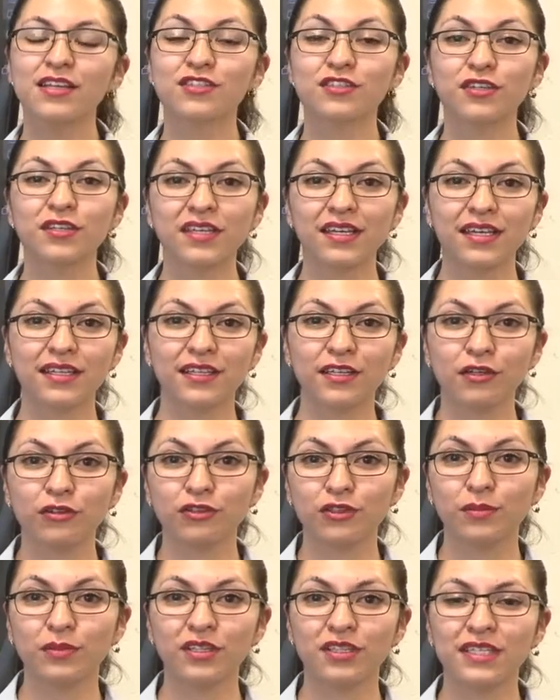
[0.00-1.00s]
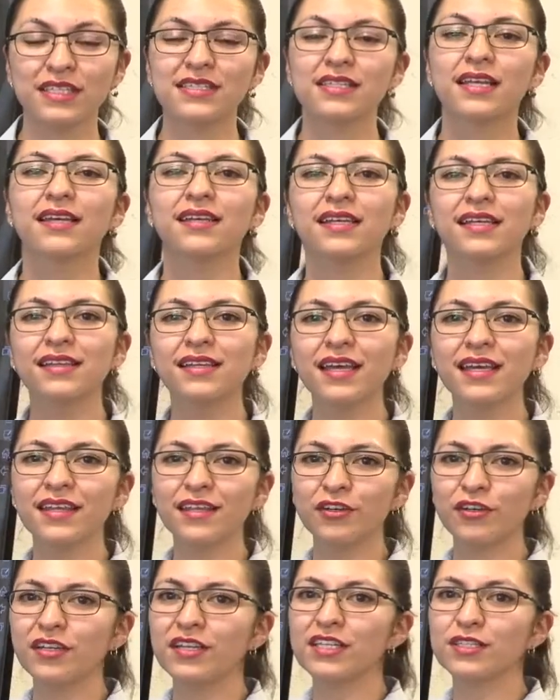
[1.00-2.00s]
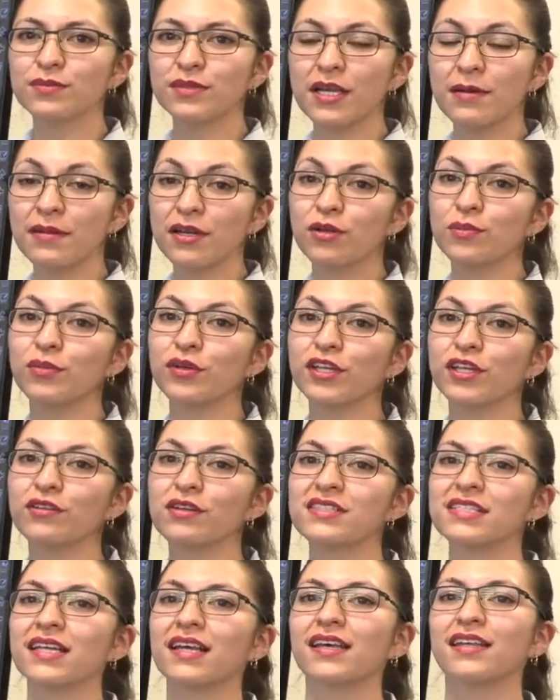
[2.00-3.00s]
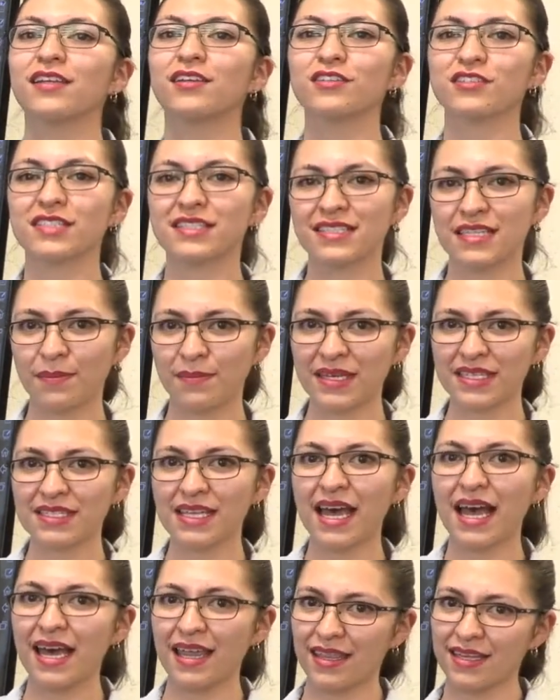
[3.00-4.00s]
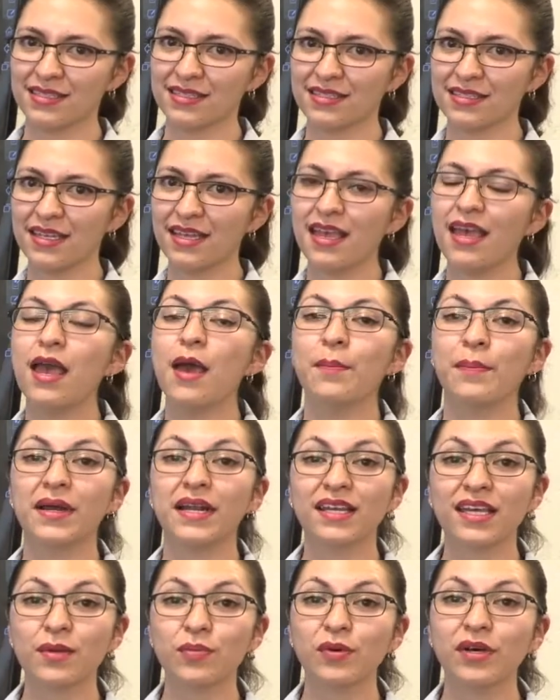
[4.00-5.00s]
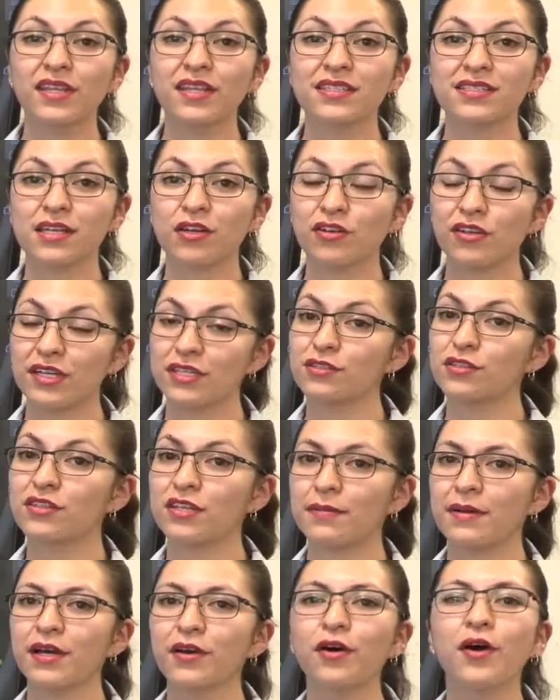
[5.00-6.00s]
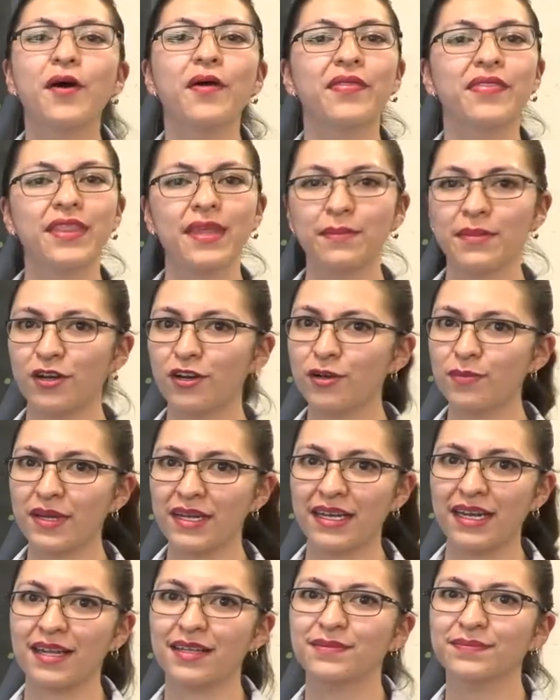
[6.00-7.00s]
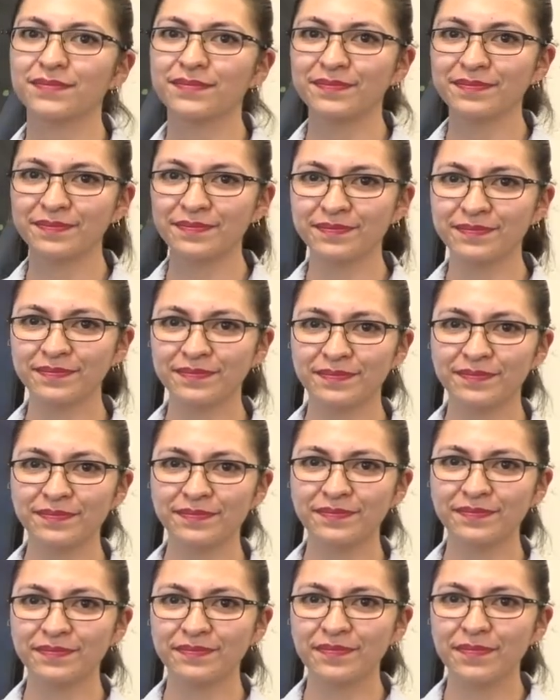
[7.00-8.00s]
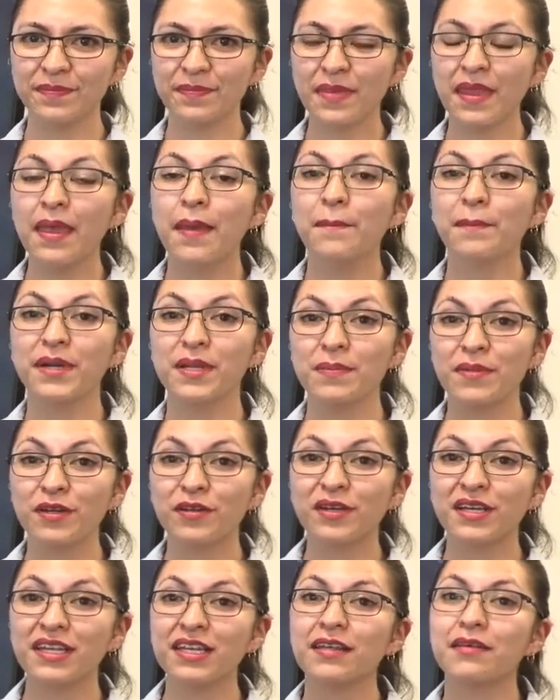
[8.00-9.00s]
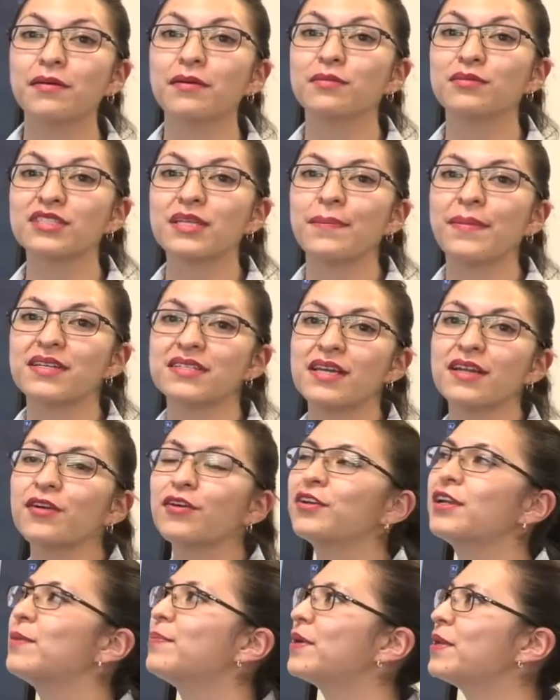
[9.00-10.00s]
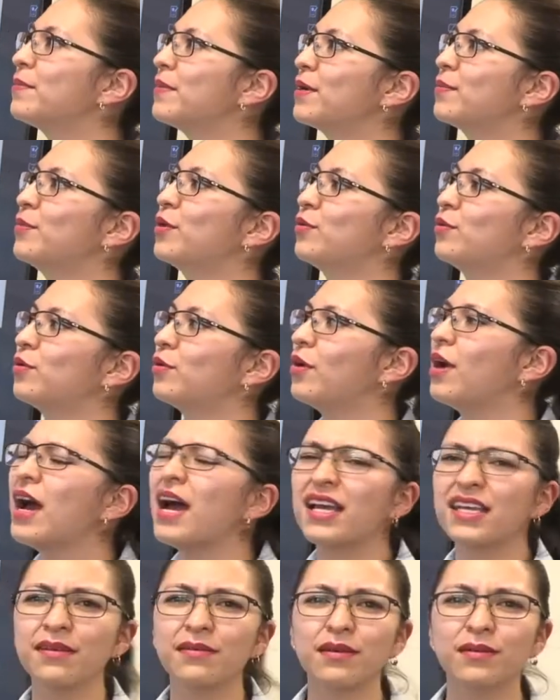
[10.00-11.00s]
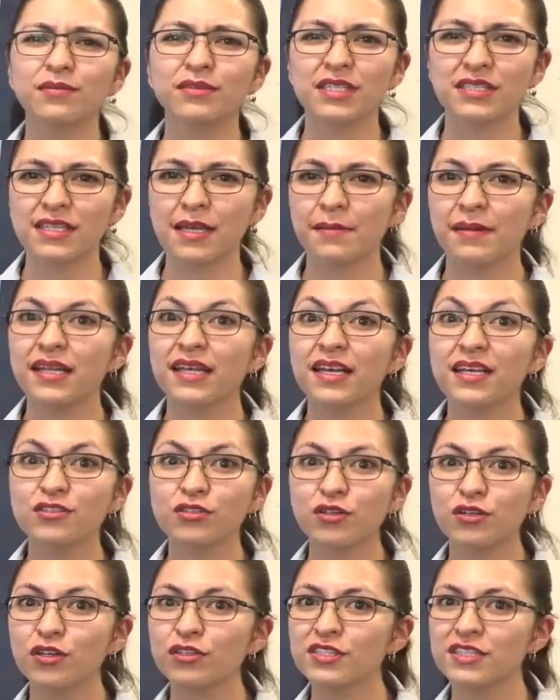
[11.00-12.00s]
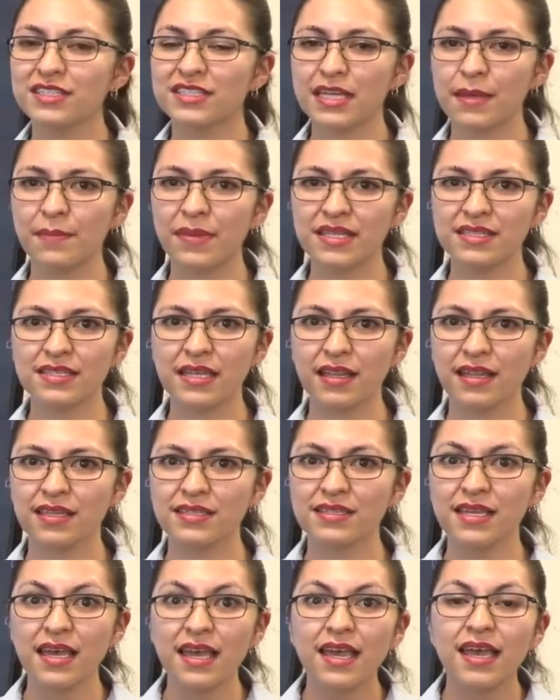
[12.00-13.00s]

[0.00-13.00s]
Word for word: soy ingeniera automotriz y el día de hoy les voy a hablar un poquito acerca de los sistemas ADAS para que puedan desarrollar su trabajo de mejor manera. Primero que nada vamos a pasar con el primer módulo, aquí vamos a saber qué son los sistemas ADAS